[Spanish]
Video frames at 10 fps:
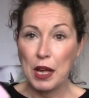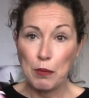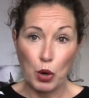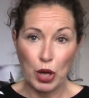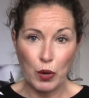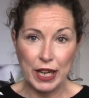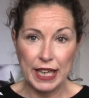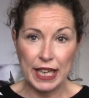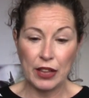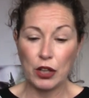vuelco el
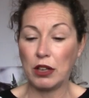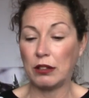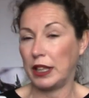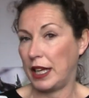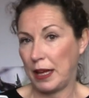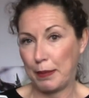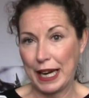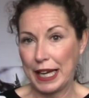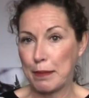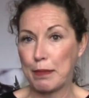líquido eh,
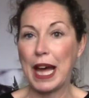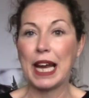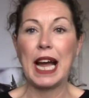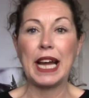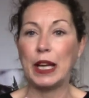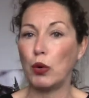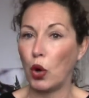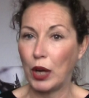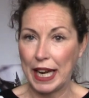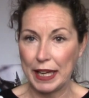para limpiarla y
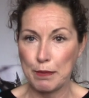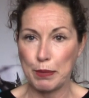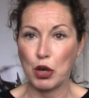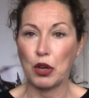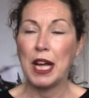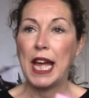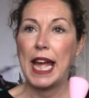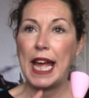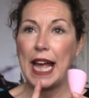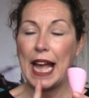luego la limpio.
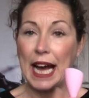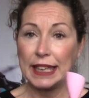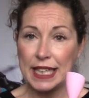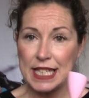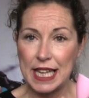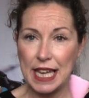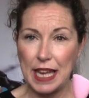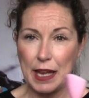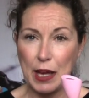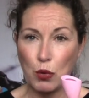Eh, antes
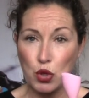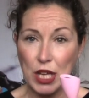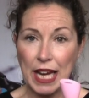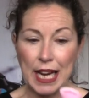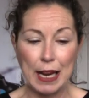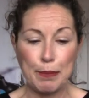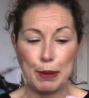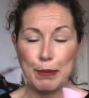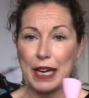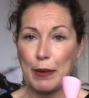de usarla, la
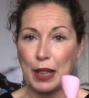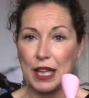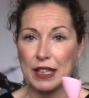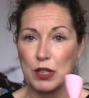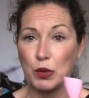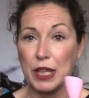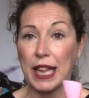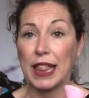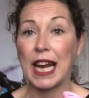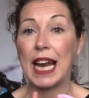primera vez antes de
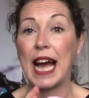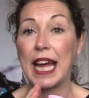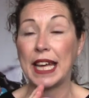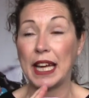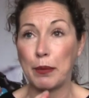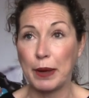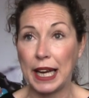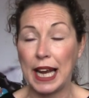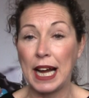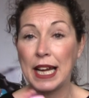utilizarla, hay que
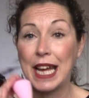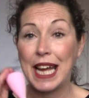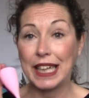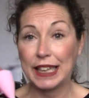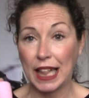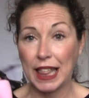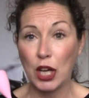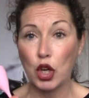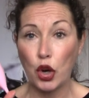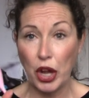hervirla entre
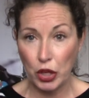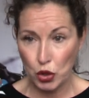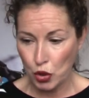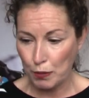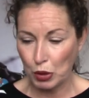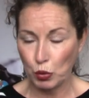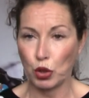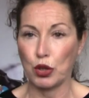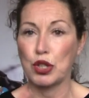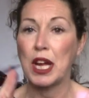5 y 8
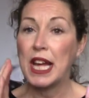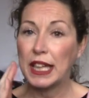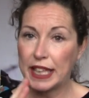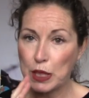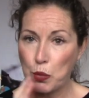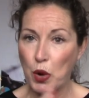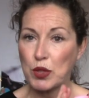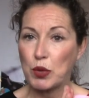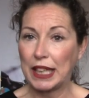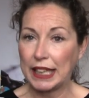minutos.
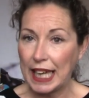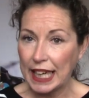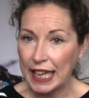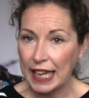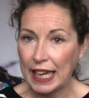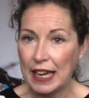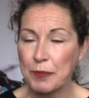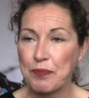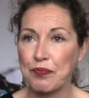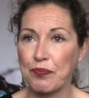Después, durante la
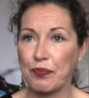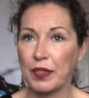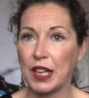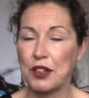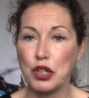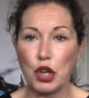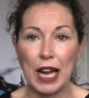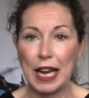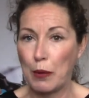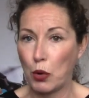regla, mm, yo
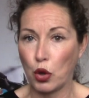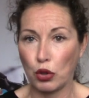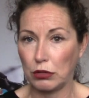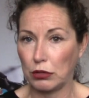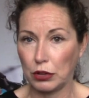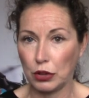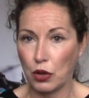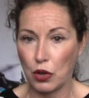la lavo con